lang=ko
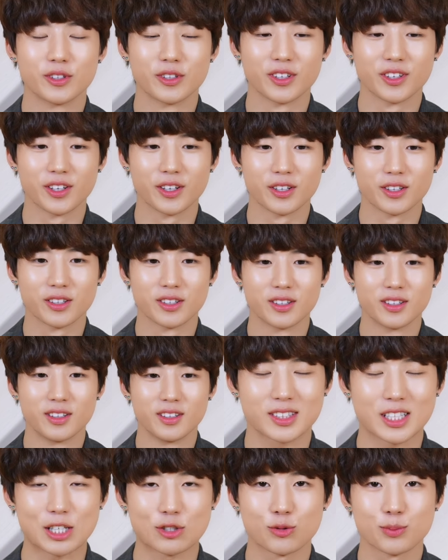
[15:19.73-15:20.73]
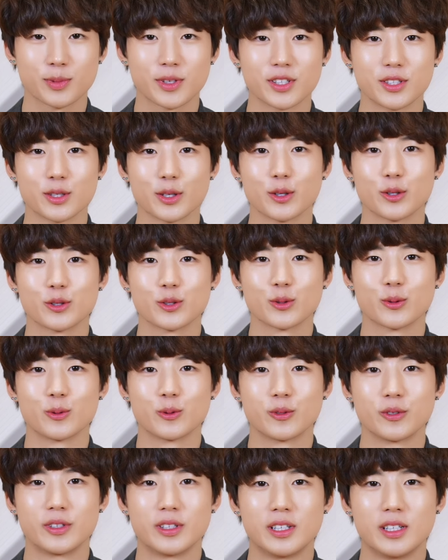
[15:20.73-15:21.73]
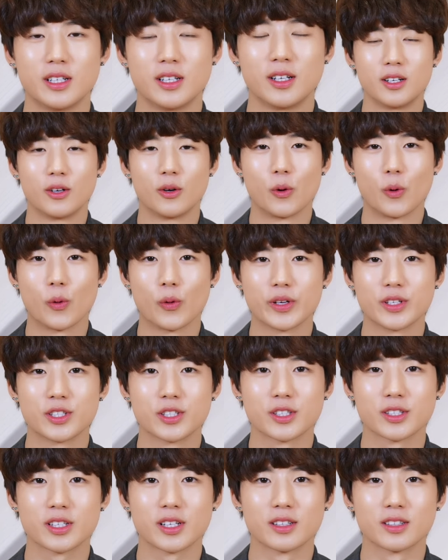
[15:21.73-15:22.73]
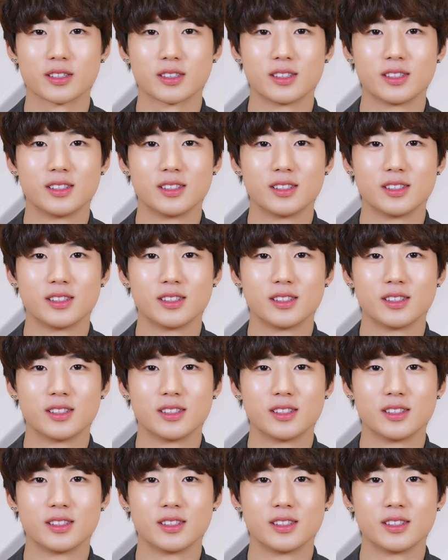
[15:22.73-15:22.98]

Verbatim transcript: 되게 따숩게 느껴지고 오이 식당